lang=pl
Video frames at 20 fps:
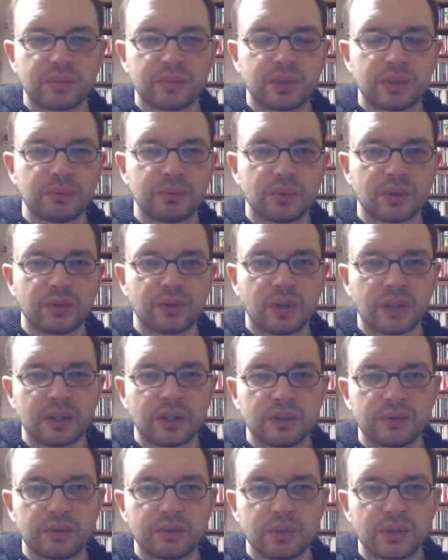w tym
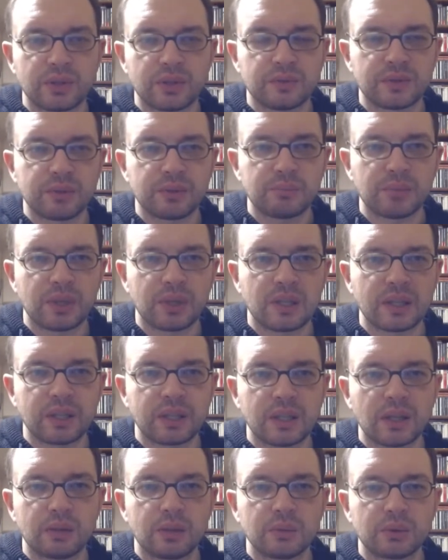otwartej wodzie, w tym
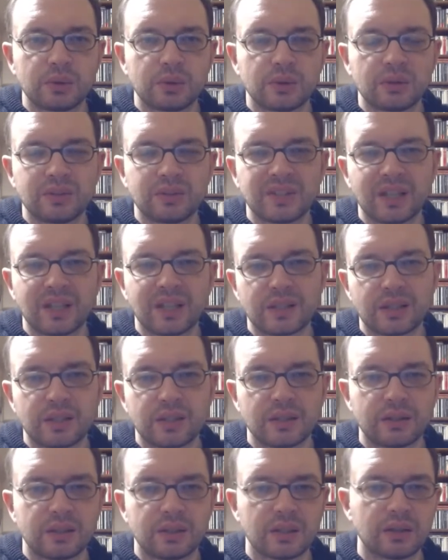pelagialu, to on
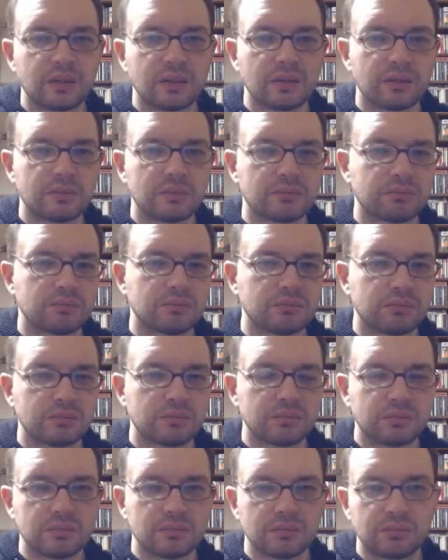raczej tego
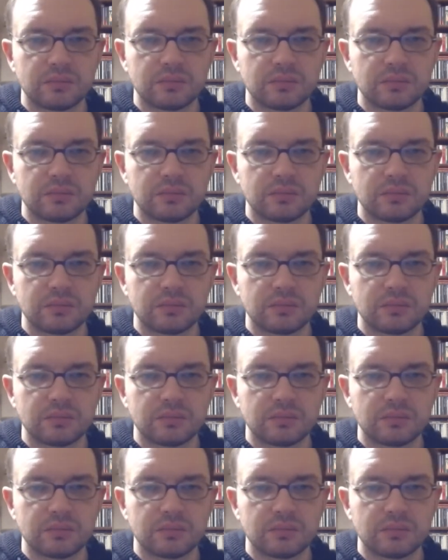mm,